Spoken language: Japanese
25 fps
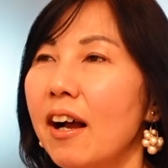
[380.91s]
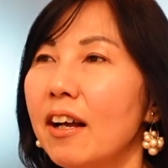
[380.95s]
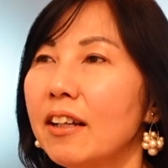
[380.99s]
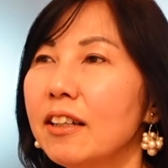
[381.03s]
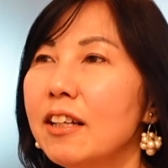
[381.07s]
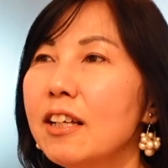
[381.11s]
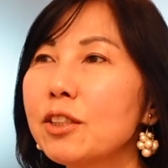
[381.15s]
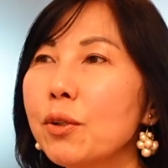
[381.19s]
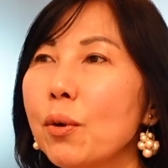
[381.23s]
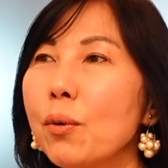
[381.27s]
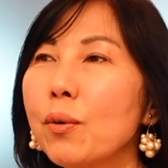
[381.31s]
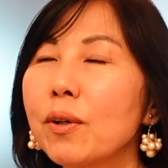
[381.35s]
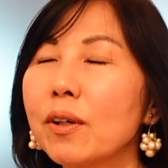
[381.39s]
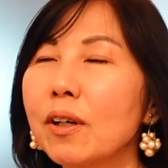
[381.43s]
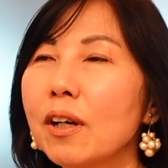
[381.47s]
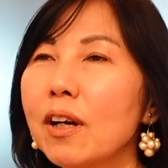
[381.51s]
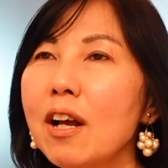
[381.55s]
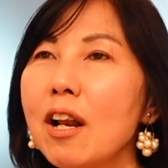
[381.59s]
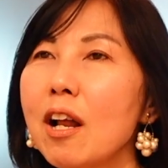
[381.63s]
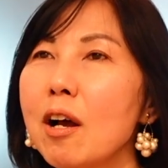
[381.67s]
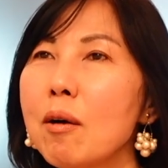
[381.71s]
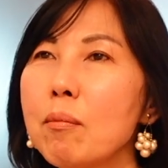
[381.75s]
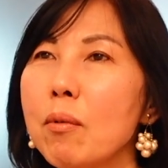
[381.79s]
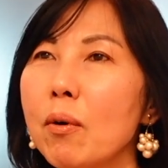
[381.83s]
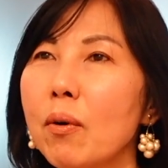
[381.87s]
でそっか
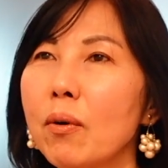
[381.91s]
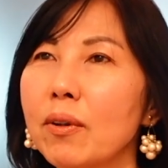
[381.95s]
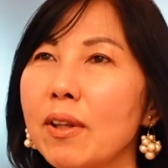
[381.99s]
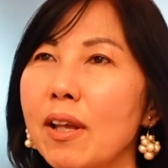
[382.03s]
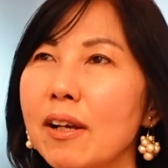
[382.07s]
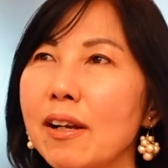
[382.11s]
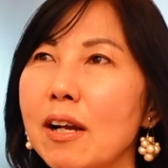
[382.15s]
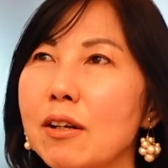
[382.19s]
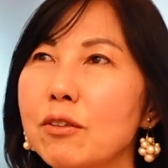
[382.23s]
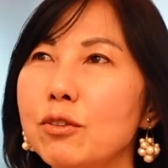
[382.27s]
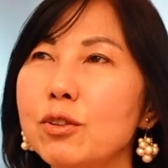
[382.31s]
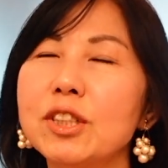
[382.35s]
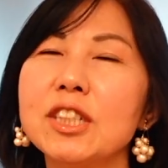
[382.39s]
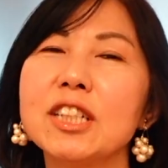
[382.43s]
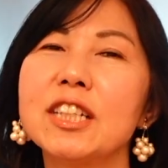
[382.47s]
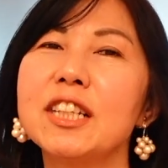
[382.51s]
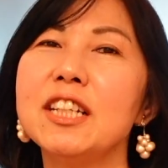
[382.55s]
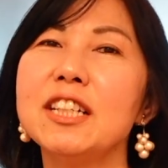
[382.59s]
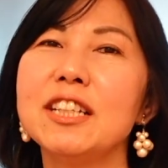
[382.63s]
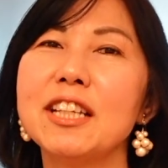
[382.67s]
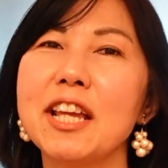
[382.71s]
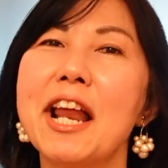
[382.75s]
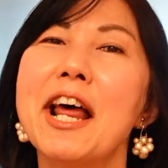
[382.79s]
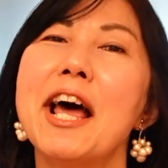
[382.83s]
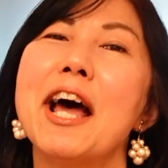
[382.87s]
らもうなんか口聞
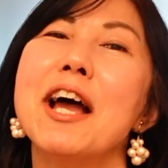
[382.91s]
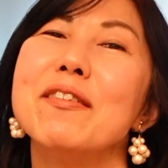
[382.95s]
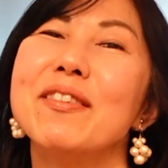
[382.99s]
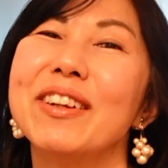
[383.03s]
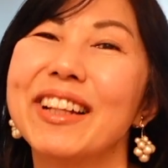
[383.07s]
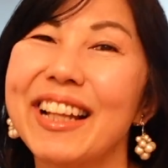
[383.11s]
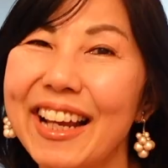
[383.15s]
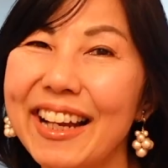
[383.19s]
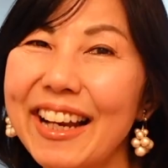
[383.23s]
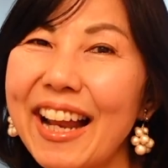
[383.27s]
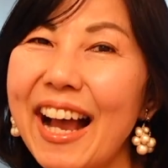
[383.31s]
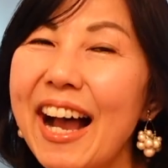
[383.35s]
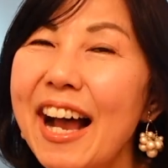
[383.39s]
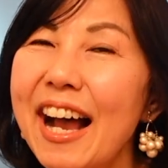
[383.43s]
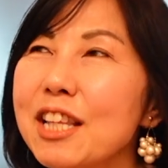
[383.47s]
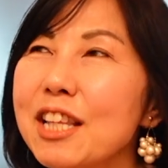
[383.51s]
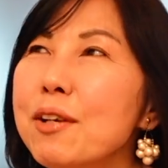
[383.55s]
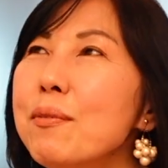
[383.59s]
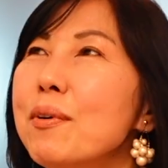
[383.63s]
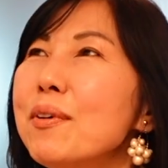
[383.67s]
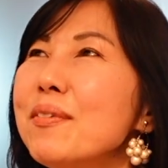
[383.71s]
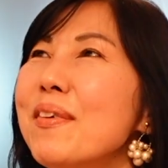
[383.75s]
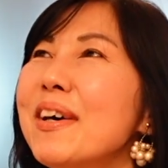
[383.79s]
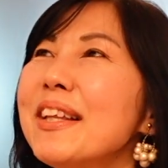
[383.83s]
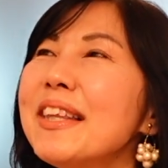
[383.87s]
いてないみたいな
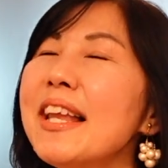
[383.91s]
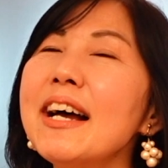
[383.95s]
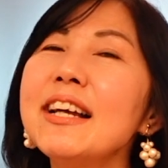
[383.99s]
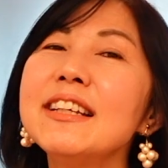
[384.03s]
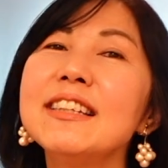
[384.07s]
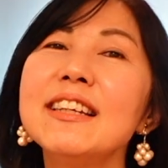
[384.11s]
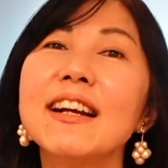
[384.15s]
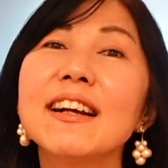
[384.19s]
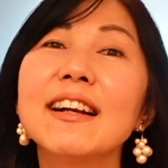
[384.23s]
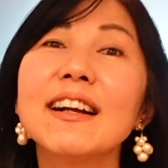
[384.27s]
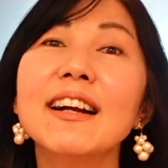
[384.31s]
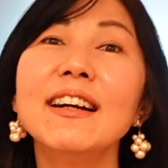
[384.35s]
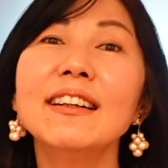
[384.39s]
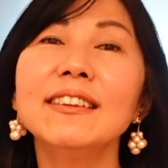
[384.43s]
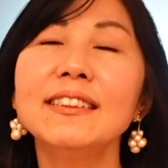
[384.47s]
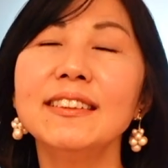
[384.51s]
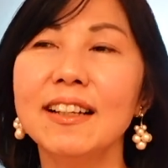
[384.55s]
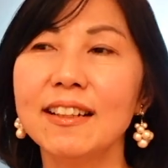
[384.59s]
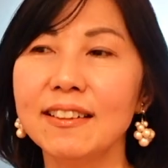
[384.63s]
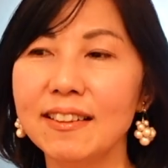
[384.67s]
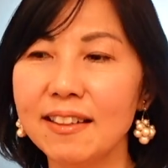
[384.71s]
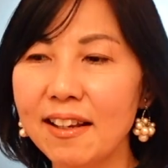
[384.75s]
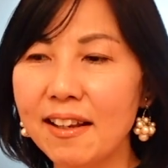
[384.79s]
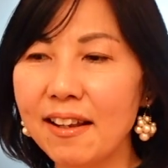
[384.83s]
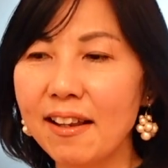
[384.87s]
でもまあなんやかん
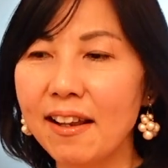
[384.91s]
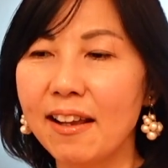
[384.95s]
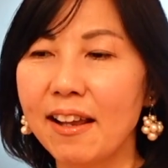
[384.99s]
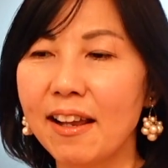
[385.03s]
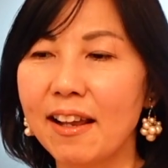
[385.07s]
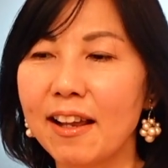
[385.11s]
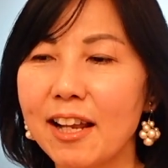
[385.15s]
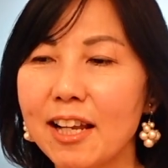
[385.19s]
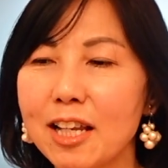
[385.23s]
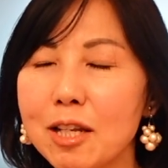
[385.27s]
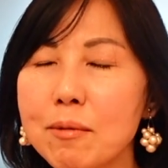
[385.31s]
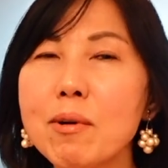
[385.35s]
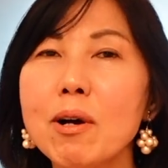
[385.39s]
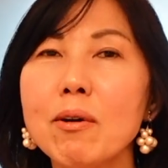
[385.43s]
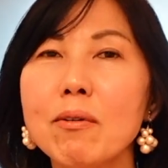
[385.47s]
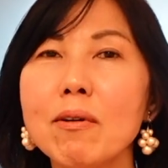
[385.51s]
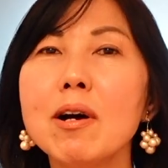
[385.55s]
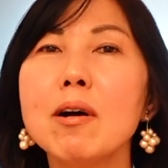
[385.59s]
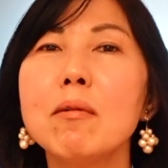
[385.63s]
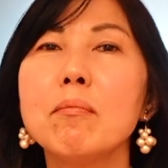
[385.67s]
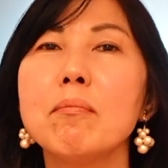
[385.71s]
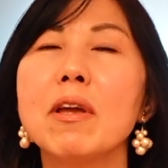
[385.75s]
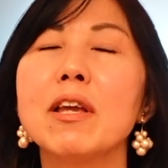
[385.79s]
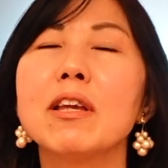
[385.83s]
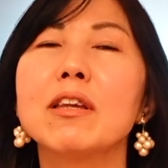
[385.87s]
やで今
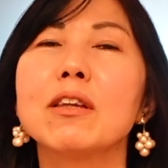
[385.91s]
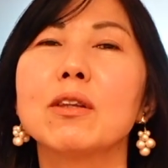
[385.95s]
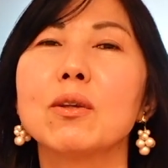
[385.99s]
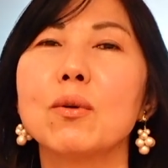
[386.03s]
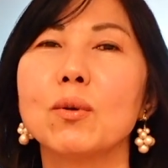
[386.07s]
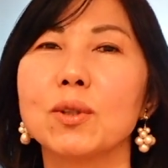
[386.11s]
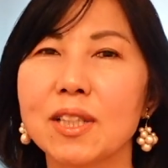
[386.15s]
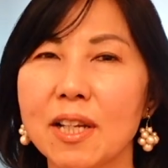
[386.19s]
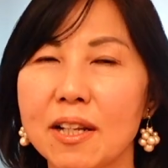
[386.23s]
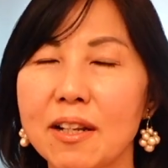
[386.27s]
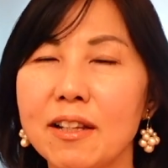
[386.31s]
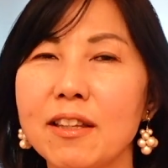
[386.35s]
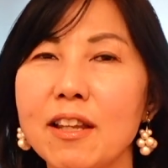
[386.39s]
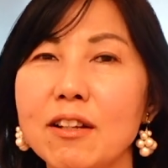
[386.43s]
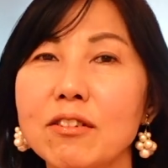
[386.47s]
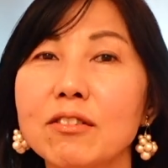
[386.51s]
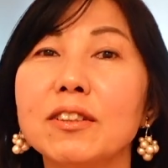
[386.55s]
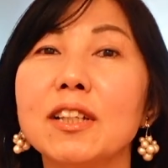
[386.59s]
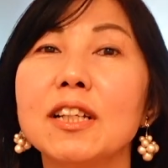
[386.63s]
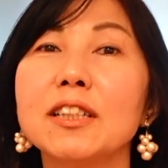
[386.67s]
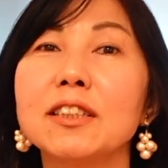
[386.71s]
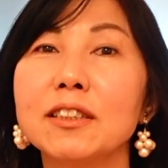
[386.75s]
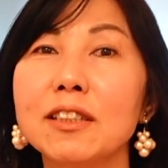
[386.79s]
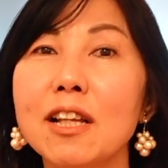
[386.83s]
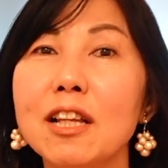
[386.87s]
は別居されてるん
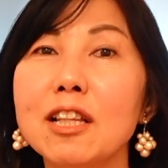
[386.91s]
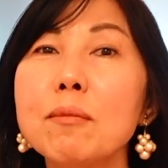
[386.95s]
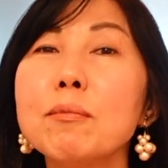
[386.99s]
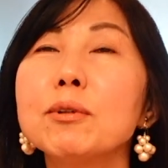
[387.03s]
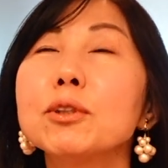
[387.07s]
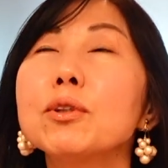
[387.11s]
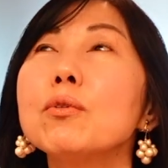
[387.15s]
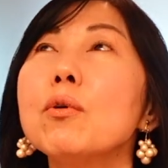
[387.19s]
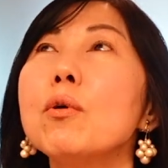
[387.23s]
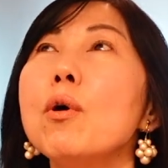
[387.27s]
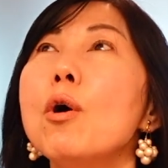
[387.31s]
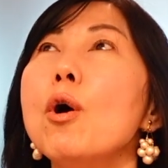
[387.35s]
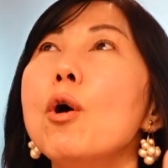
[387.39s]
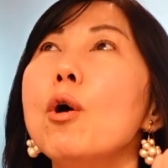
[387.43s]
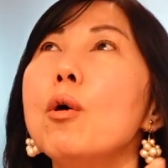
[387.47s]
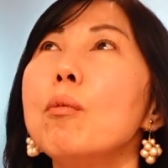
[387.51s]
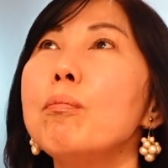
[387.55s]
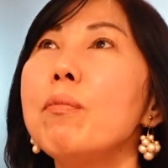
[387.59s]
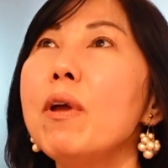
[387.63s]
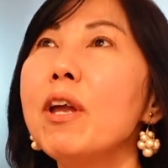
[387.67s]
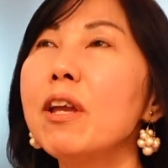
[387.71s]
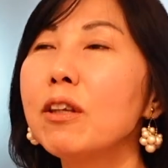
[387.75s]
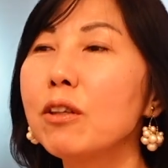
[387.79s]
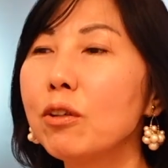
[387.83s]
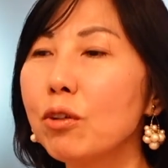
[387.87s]
ですってでもその
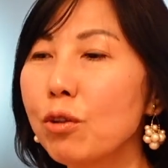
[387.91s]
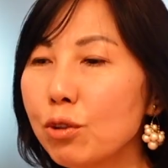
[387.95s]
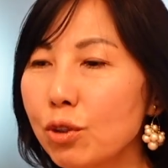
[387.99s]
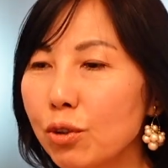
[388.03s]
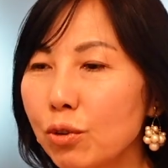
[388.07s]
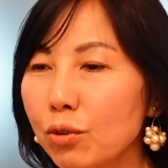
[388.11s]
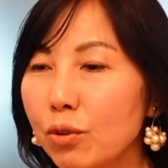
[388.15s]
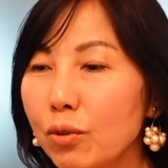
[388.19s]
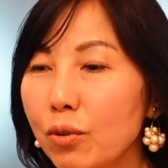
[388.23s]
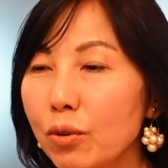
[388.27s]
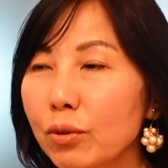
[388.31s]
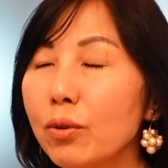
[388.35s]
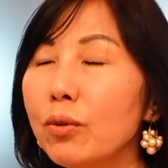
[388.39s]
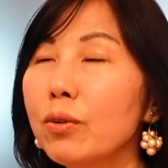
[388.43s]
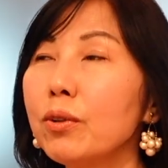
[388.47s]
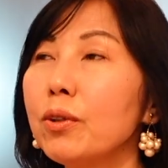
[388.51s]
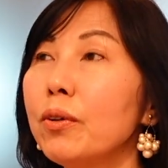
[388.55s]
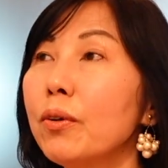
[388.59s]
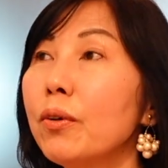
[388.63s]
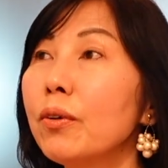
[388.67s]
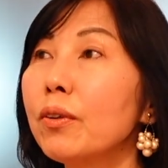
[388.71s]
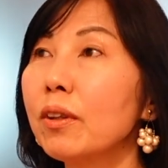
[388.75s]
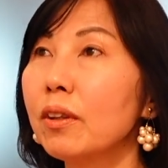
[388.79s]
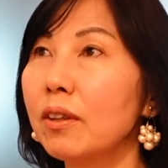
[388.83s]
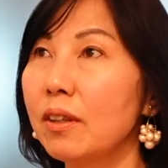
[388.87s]
別居することに
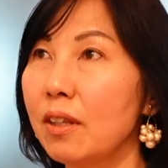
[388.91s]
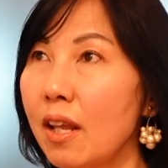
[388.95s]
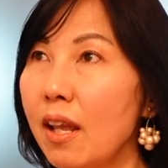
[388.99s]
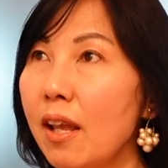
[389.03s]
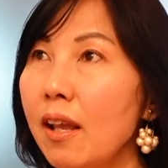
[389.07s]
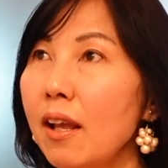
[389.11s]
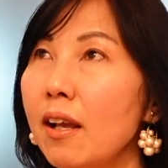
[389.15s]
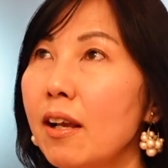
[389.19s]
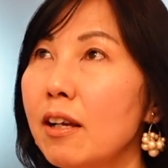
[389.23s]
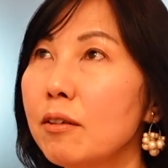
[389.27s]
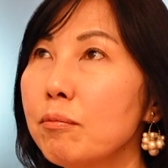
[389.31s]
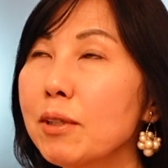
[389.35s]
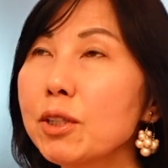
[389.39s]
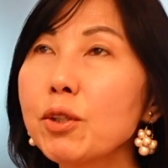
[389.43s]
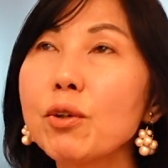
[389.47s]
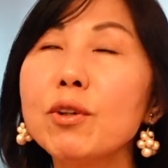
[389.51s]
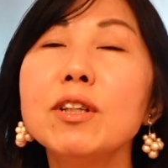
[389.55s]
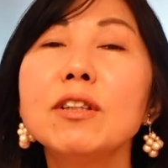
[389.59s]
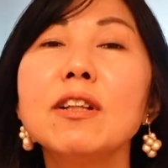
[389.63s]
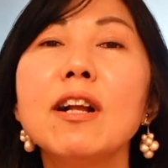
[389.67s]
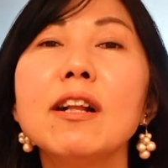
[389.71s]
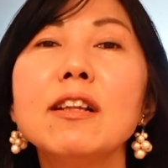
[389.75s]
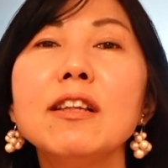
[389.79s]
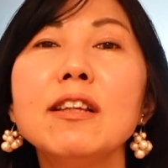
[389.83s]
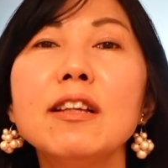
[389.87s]
よって、まあ、それ
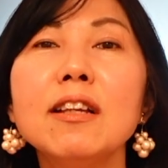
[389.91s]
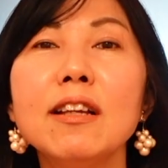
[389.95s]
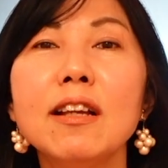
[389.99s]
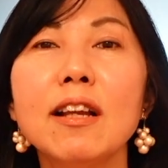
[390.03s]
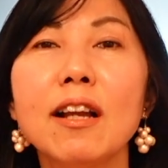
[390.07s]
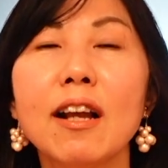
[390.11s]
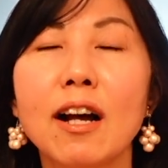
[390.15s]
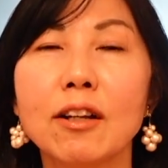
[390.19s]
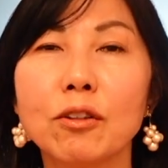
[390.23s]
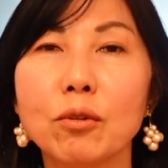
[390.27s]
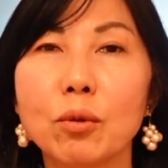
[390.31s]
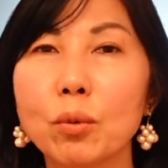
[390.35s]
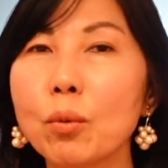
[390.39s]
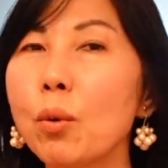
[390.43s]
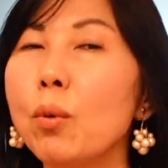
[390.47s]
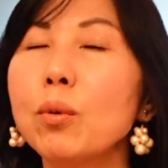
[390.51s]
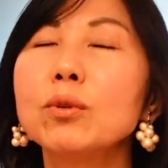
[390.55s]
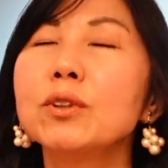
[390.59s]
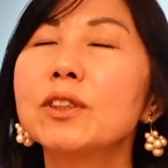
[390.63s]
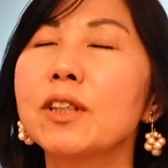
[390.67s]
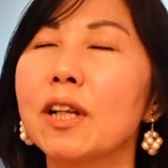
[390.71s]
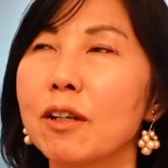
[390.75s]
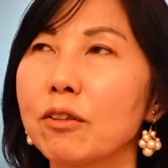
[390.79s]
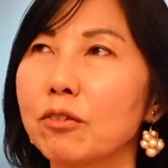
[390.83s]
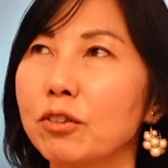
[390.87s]
なりにあの遠
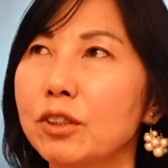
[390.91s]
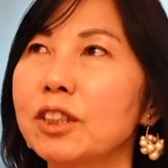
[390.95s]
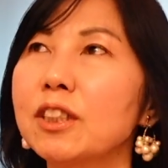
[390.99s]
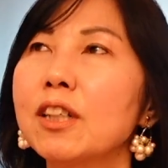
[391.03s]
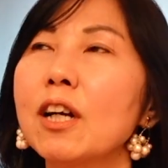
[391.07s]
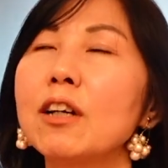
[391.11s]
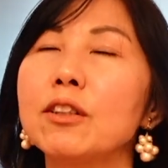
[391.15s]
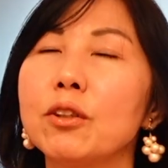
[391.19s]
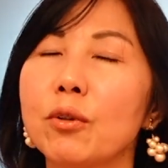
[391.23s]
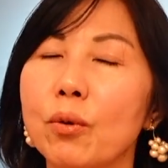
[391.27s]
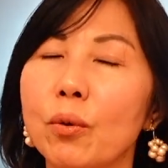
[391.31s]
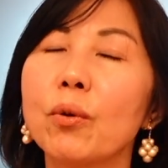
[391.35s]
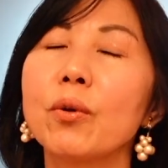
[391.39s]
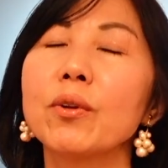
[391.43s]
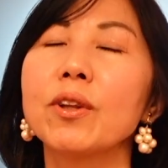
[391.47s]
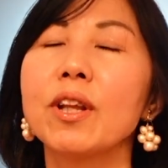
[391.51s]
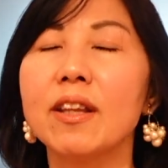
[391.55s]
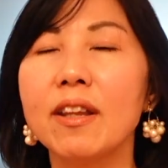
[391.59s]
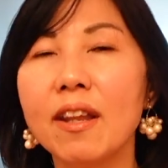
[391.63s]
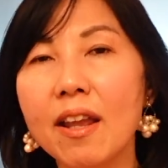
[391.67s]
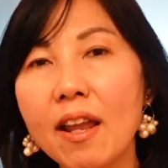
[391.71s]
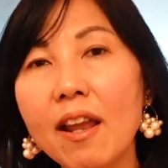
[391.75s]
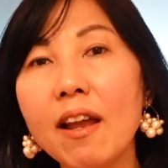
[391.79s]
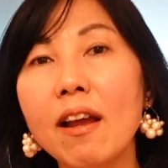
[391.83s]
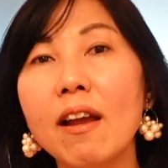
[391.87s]
くじゃなく近いところで
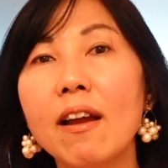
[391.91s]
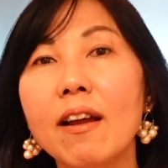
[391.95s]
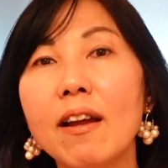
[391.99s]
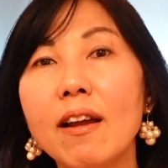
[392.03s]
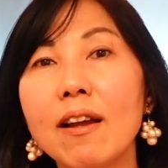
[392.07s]
ね